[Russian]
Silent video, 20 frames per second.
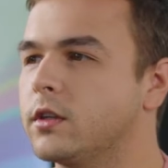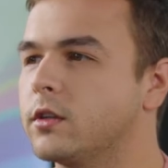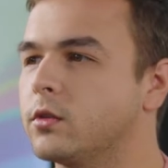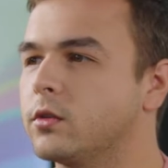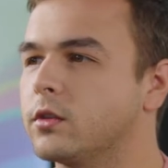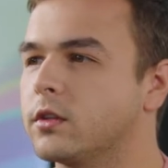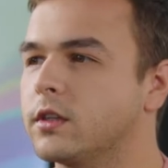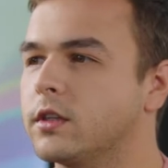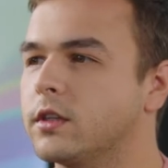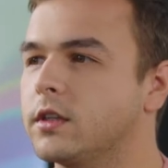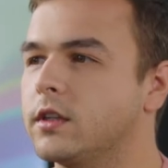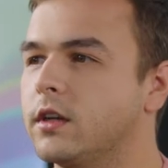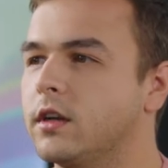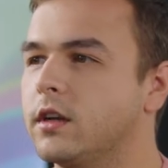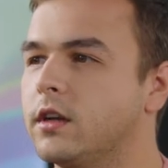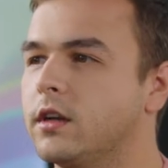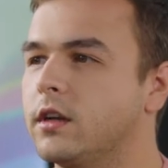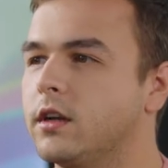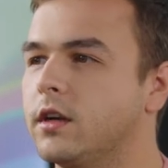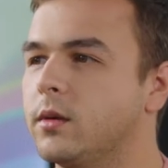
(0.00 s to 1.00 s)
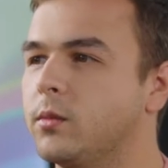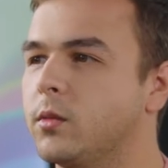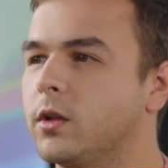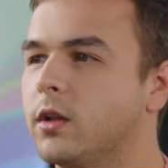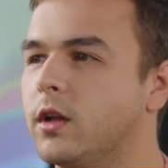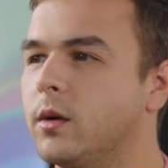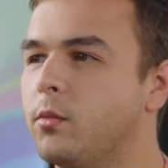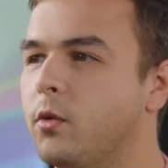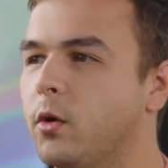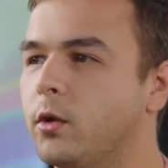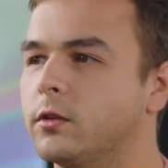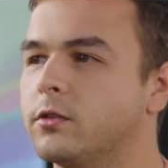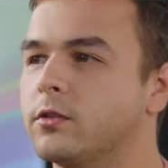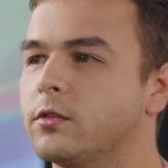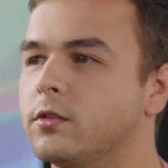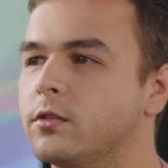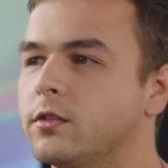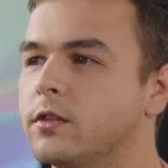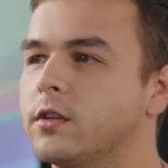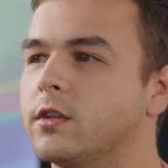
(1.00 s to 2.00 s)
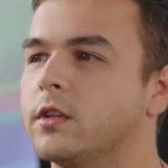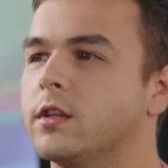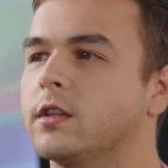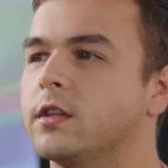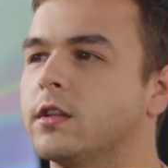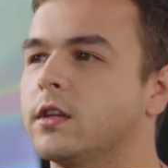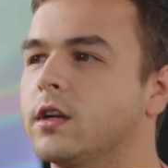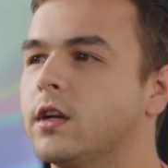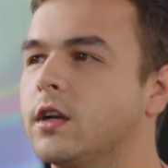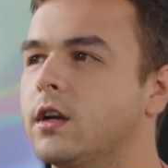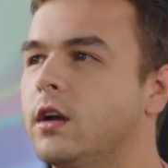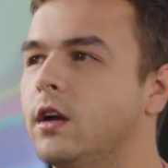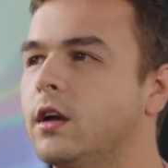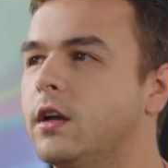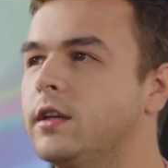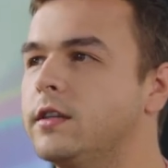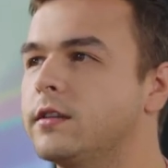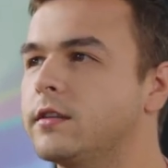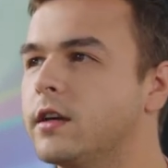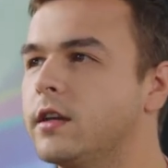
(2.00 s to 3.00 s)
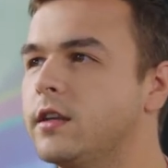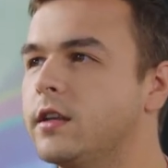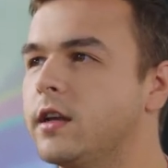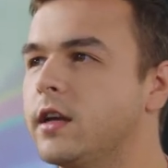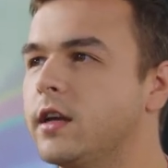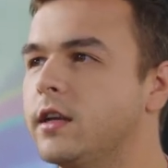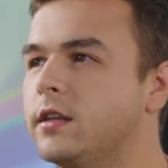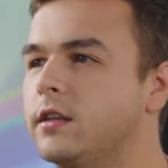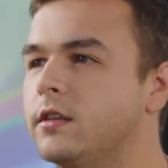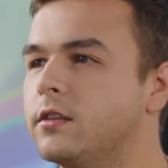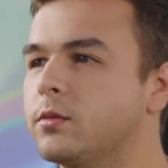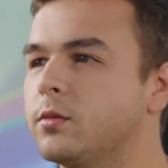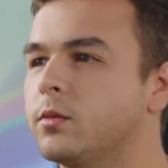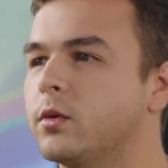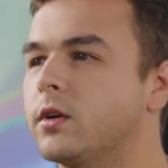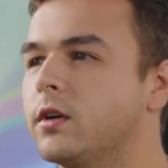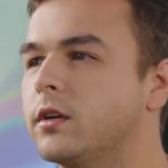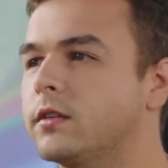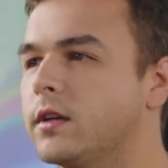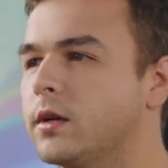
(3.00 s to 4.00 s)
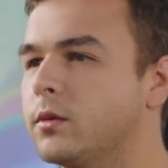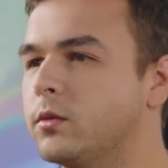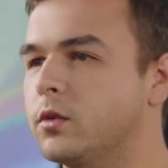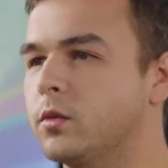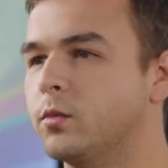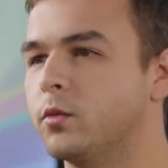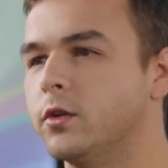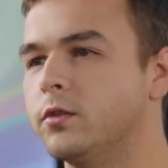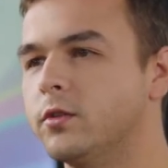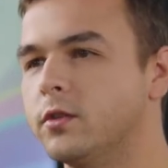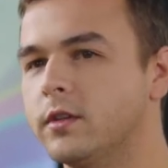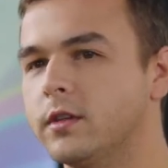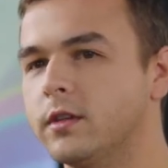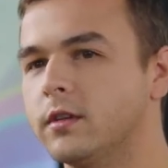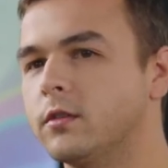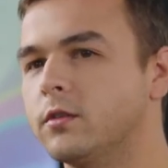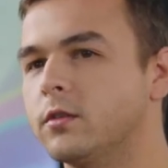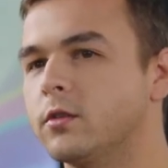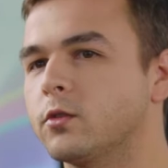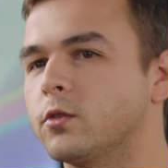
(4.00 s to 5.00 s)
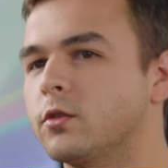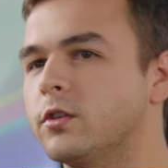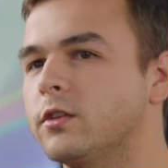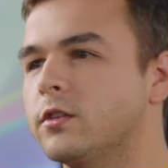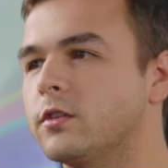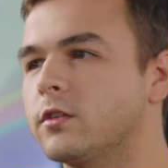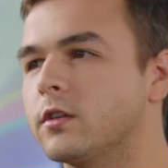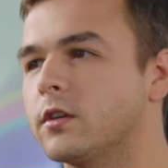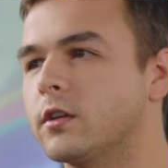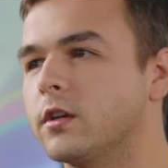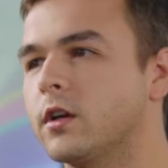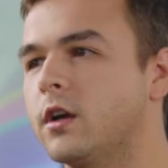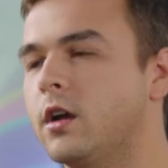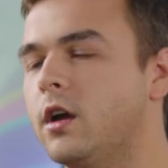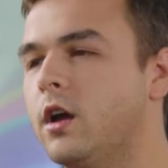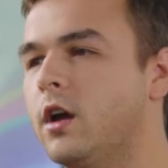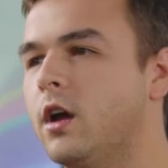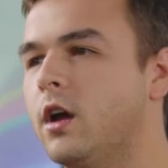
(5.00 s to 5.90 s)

которая э, была полностью сделана, исходя из э, требований пользователя. Uh-huh. То, есть э,